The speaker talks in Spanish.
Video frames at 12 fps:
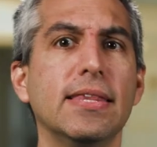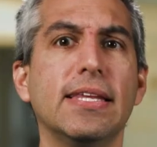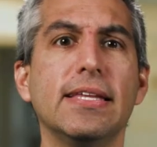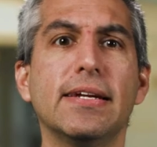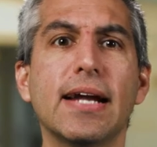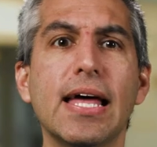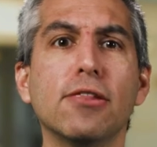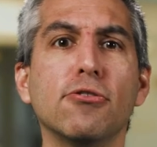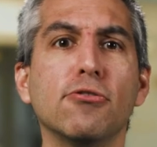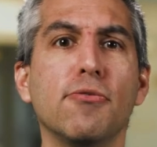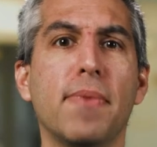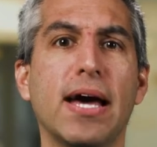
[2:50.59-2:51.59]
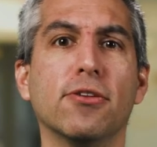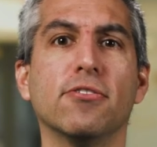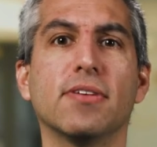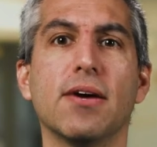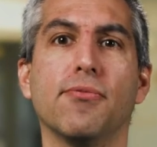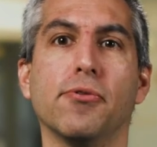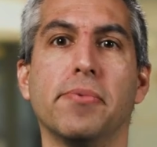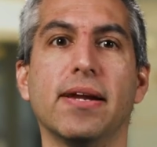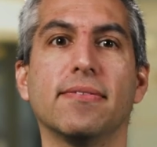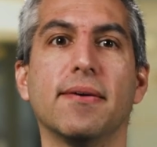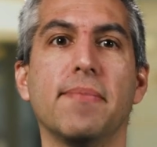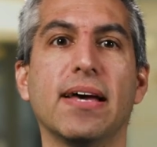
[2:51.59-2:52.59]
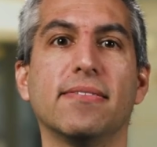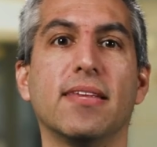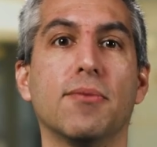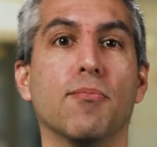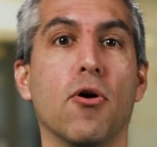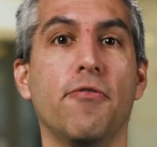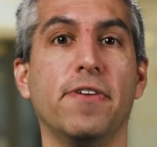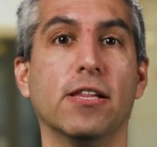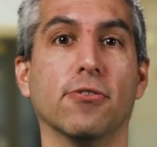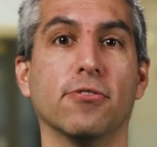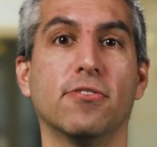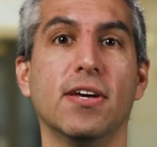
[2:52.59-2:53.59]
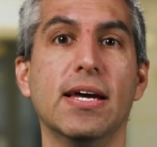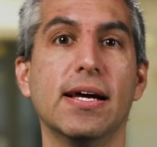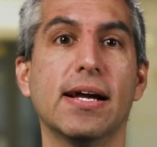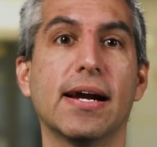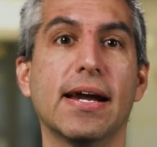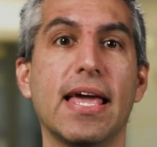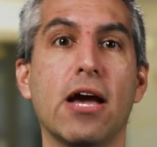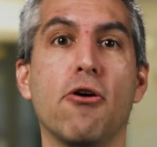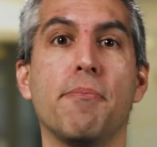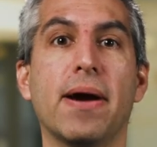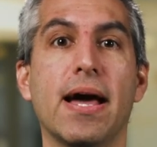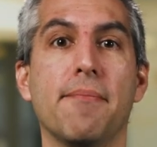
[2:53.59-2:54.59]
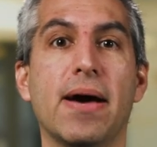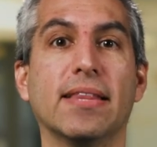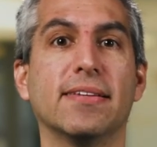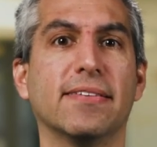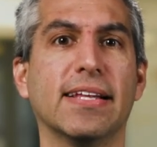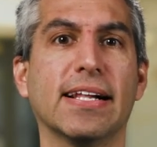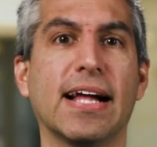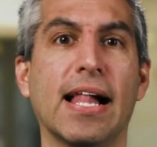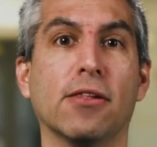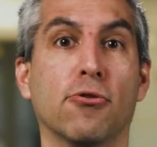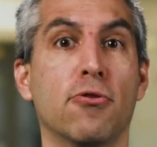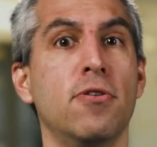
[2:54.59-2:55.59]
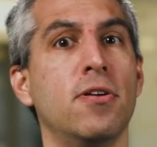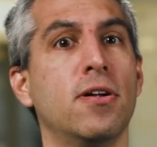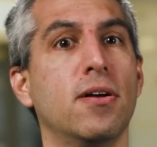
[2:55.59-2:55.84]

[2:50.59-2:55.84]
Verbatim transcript: ¿Tendrán los humanos que volverse más termófilos, griego para amantes del calor?